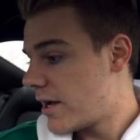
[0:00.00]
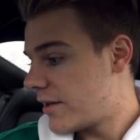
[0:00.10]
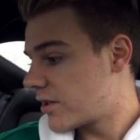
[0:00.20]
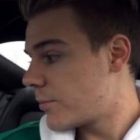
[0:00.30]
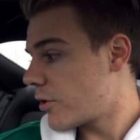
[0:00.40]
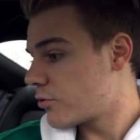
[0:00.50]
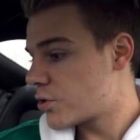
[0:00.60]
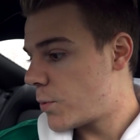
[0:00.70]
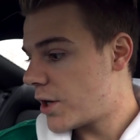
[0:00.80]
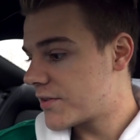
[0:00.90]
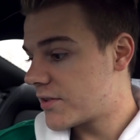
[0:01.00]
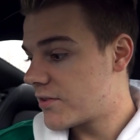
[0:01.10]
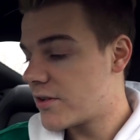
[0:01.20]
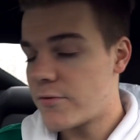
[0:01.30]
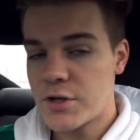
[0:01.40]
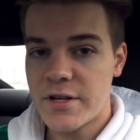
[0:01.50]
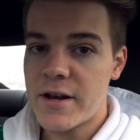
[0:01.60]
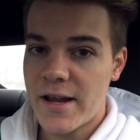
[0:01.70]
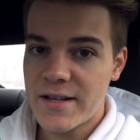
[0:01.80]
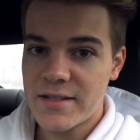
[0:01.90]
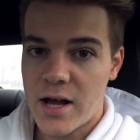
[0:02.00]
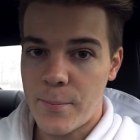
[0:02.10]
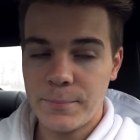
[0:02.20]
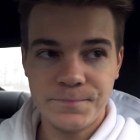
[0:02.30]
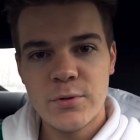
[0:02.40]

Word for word: Es gibt auch so Sportsitze, die wollte ich halt erst haben.